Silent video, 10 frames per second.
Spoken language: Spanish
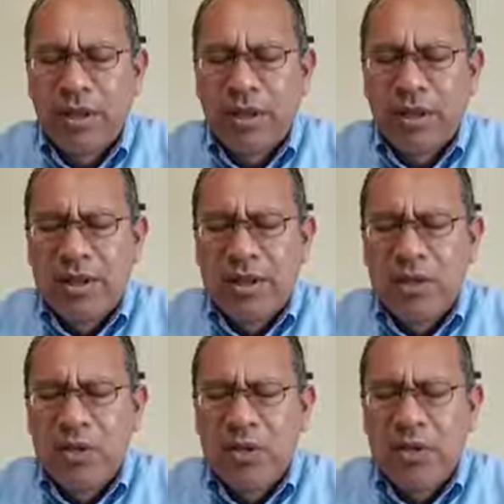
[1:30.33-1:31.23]
Y
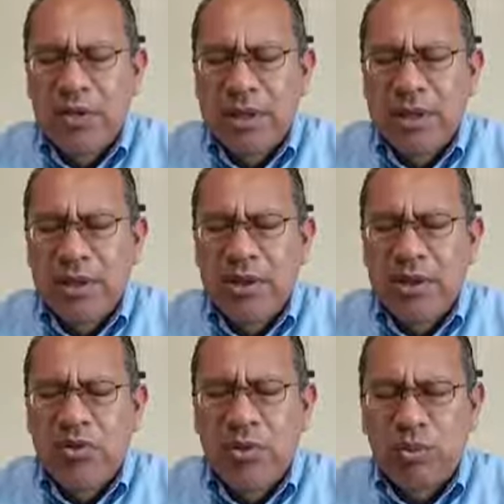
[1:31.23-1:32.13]
Señor, lo
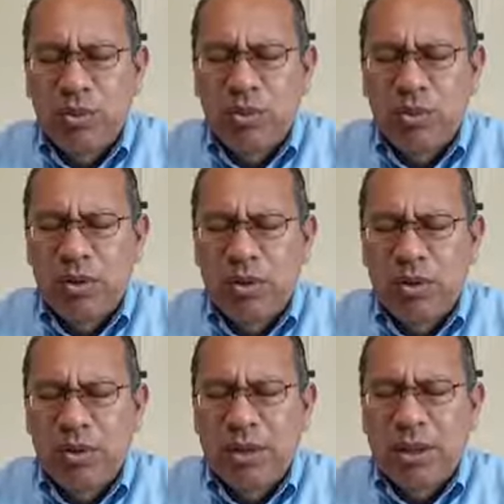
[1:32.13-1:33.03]
restaures muy pronto.
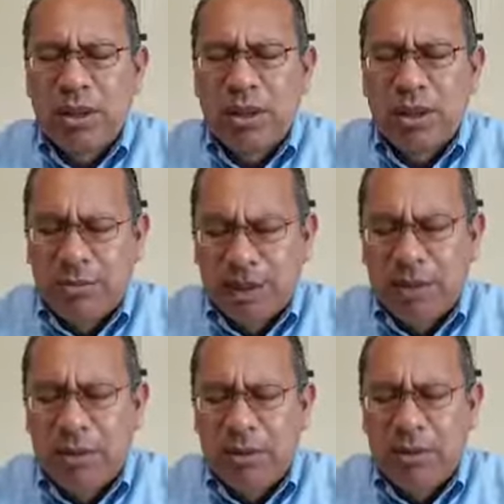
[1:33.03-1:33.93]
También
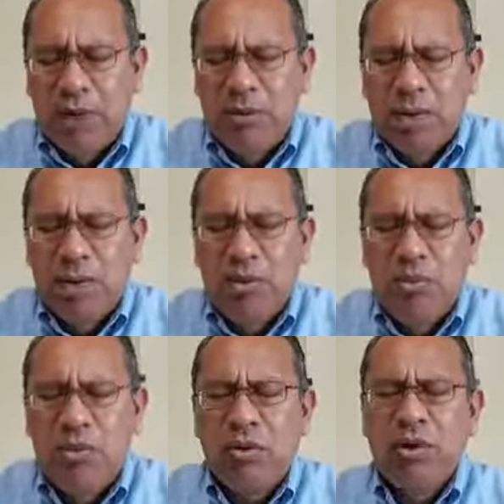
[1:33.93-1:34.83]
te imploramos, Señor,
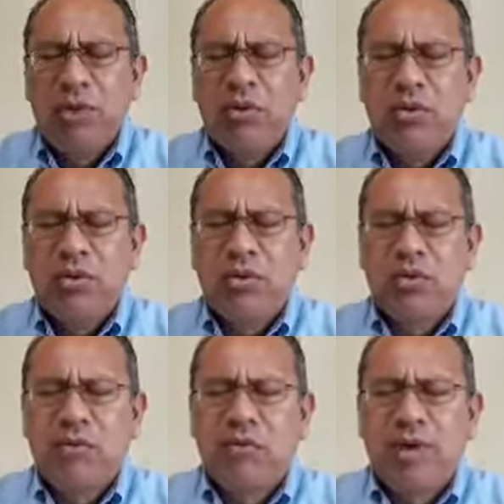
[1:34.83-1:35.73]
por los niños, los
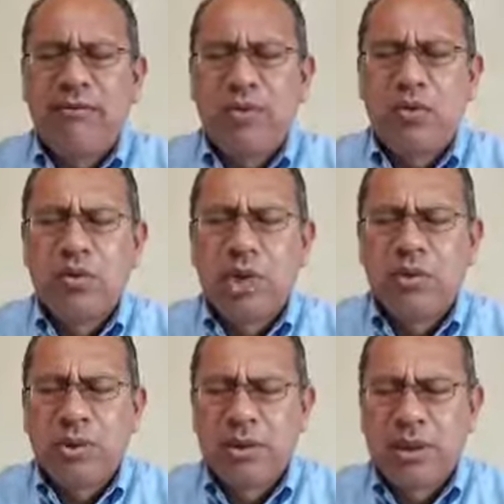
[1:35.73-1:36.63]
huérfanos, las
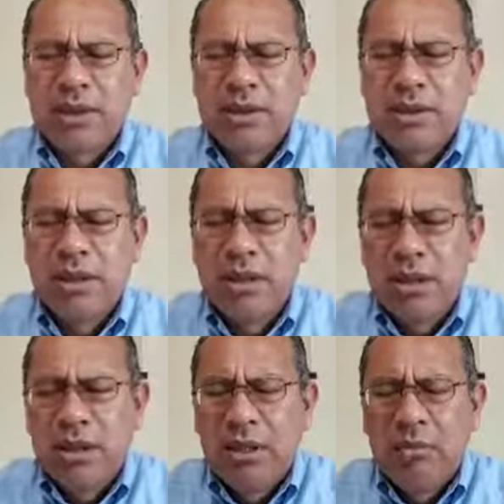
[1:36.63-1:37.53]
viudas,
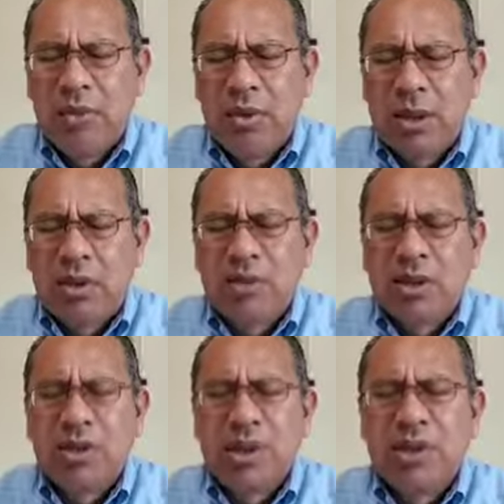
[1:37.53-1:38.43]
por las
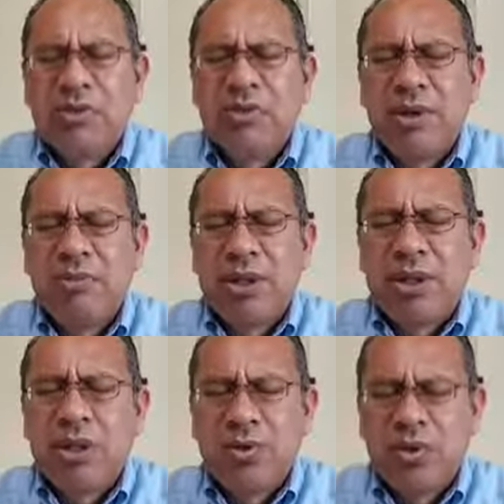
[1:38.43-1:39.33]
personas que sufren
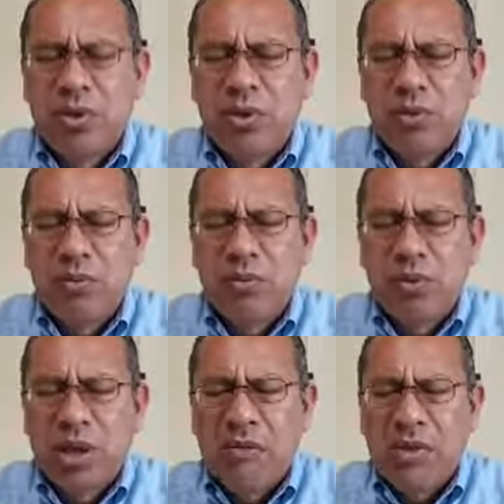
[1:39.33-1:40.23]
persecución,
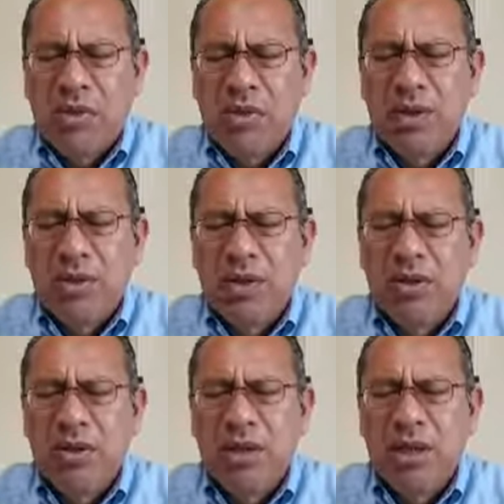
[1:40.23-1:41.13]
por las personas,
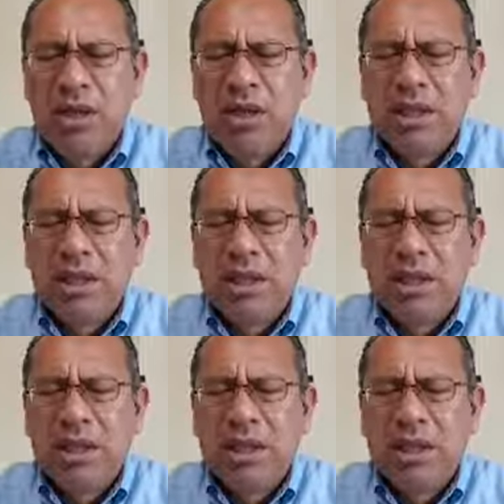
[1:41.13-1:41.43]
Señor, que